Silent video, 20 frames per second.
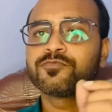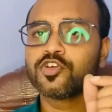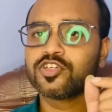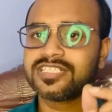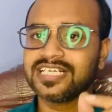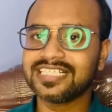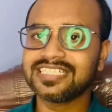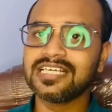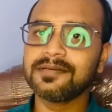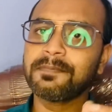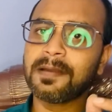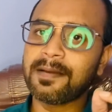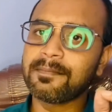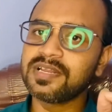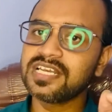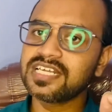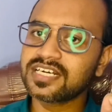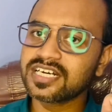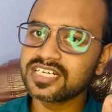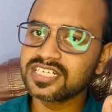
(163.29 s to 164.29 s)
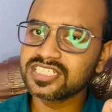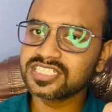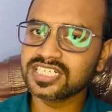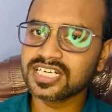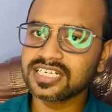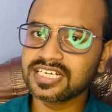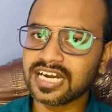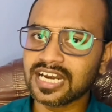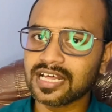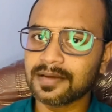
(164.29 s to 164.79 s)
তো যাদের ফ্যামিলি
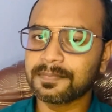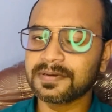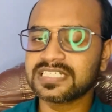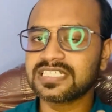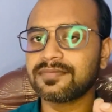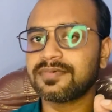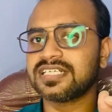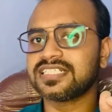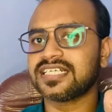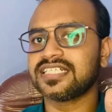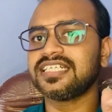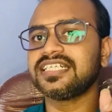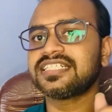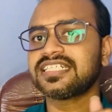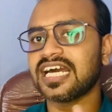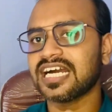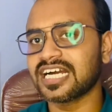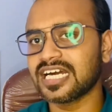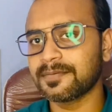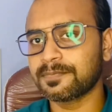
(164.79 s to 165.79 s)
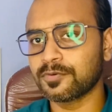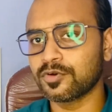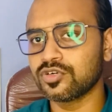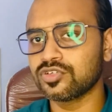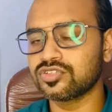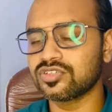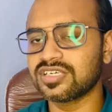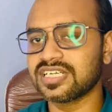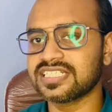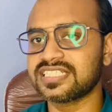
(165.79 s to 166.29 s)
কন্ডিশন খারাপ আছে বা যাদের টাকার
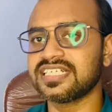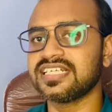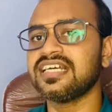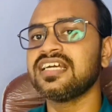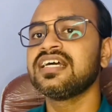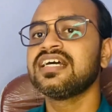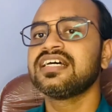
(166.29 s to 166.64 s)
প্রয়োজন আছে